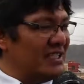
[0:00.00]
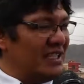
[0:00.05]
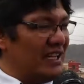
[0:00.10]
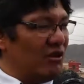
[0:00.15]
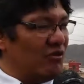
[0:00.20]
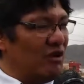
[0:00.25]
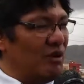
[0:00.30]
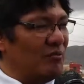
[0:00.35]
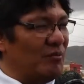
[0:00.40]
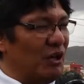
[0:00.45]

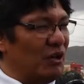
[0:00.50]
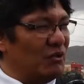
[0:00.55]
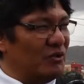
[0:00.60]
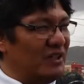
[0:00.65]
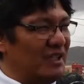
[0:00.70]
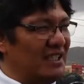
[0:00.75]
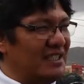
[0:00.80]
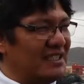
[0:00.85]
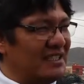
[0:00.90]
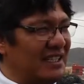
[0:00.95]
San Juan
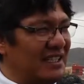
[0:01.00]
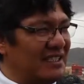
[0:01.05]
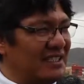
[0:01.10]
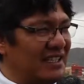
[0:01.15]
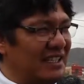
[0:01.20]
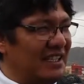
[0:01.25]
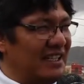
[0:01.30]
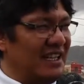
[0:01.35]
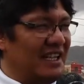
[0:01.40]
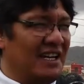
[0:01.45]
Bautista
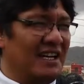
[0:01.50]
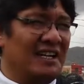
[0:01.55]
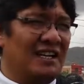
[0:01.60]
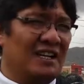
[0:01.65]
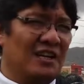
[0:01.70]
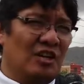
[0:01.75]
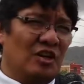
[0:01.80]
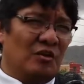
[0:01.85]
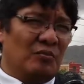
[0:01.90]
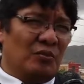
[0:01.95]
este día
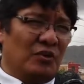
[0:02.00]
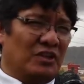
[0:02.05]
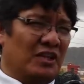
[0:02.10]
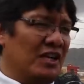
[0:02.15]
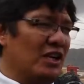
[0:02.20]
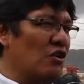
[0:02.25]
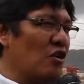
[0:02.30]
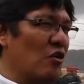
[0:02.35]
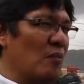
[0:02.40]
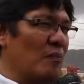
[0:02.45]

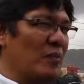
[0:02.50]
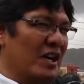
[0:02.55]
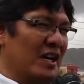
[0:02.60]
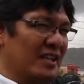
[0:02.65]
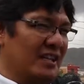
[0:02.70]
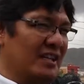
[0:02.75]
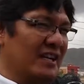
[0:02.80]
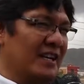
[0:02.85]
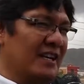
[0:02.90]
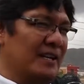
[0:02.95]
poder
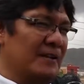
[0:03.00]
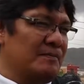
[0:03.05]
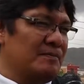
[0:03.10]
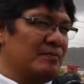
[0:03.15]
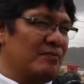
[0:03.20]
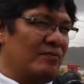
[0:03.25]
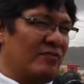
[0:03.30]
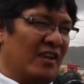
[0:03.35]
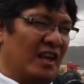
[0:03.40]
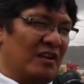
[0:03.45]
compartir
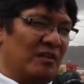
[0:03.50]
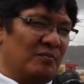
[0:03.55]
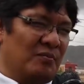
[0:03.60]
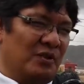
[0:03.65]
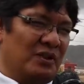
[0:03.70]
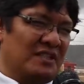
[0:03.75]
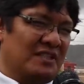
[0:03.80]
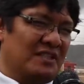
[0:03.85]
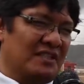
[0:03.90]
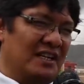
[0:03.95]

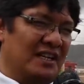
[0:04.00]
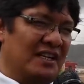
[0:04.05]
pues